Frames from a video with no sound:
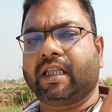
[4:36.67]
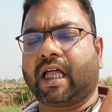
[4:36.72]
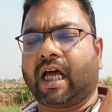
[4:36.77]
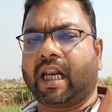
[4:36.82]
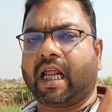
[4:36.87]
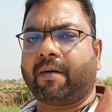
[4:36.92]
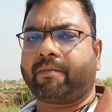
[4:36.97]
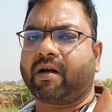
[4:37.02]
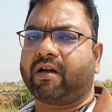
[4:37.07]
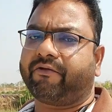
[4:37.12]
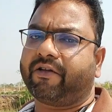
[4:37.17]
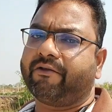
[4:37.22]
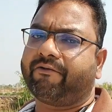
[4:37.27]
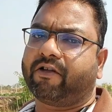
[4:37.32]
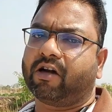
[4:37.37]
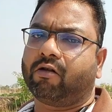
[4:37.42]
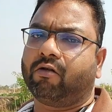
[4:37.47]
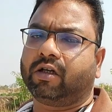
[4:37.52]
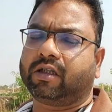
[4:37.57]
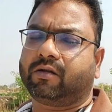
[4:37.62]
তাহলে আপনার
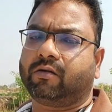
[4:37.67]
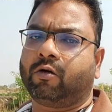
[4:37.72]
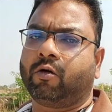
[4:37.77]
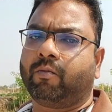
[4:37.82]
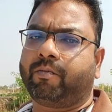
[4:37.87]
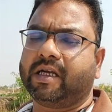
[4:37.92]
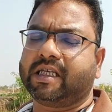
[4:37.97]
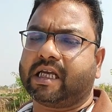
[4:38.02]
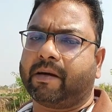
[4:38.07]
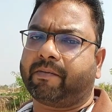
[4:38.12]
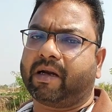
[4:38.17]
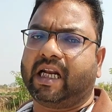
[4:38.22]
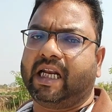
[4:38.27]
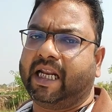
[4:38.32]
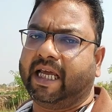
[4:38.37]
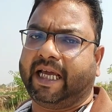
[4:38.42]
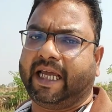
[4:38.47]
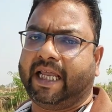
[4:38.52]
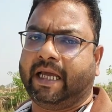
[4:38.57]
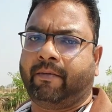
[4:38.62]
ফিফটি রুপিস আপনার
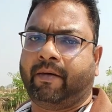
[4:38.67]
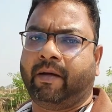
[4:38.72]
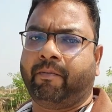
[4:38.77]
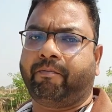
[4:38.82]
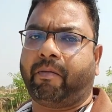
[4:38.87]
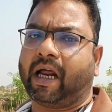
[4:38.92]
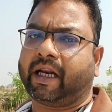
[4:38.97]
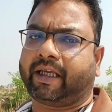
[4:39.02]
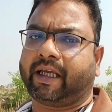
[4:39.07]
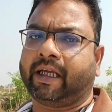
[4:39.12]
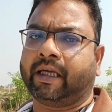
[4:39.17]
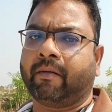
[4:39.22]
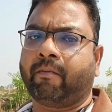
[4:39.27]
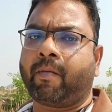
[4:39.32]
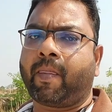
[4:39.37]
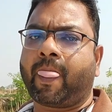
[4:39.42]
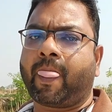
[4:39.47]
লেগে যাবে পার্কিং